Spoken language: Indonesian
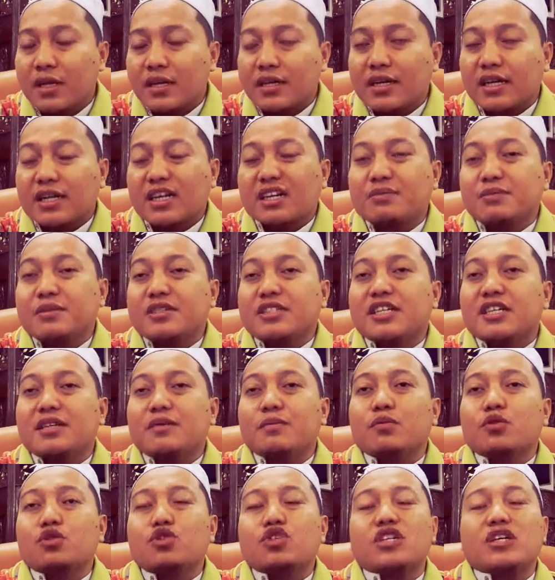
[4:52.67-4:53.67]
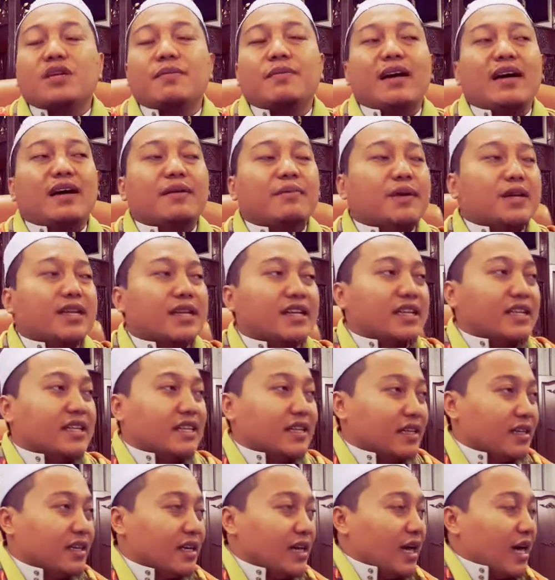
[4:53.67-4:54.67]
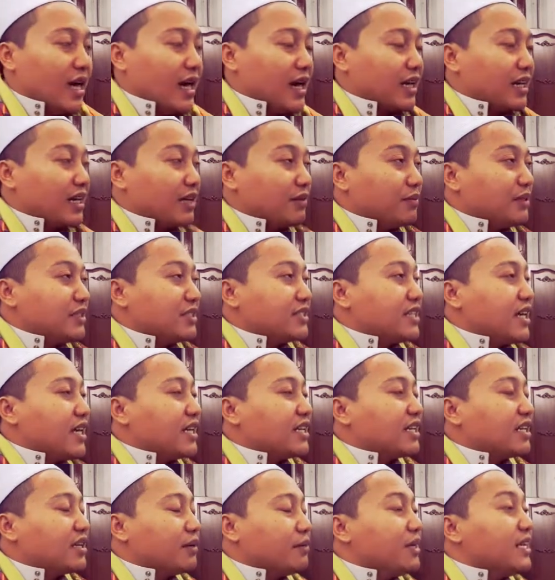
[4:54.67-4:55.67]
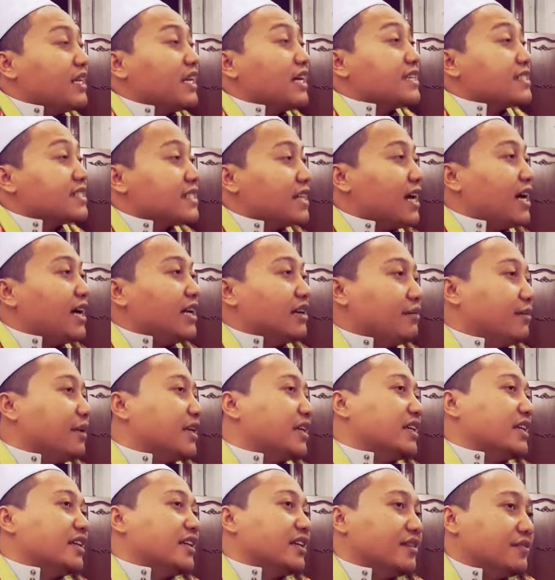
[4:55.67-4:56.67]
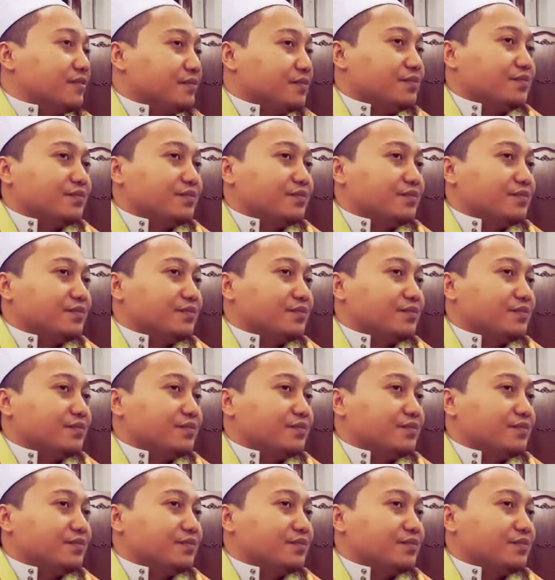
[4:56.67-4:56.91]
akan menjadi musibah baginya akan menjadi kebinasaan baginya